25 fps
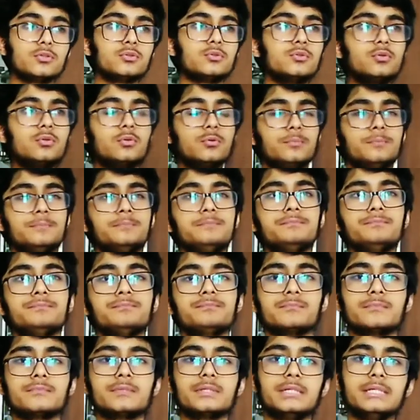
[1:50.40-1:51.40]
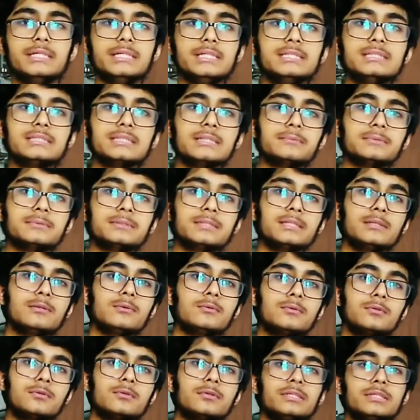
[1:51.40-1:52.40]
तो इन सब से
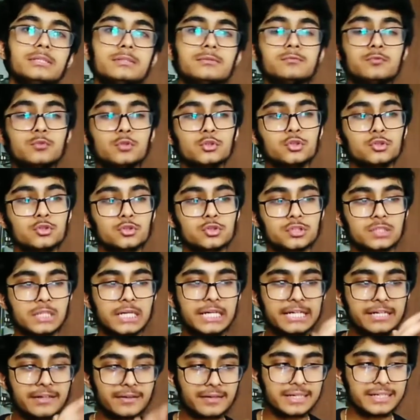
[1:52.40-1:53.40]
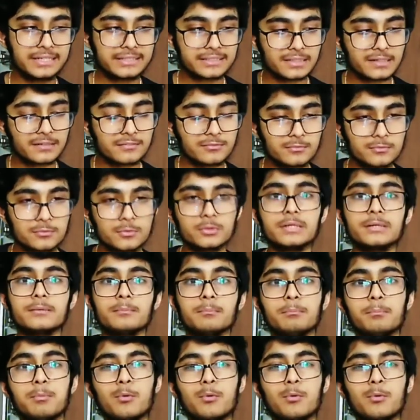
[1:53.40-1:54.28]
लोगों की वो जो सुसाइड रेट था वो ना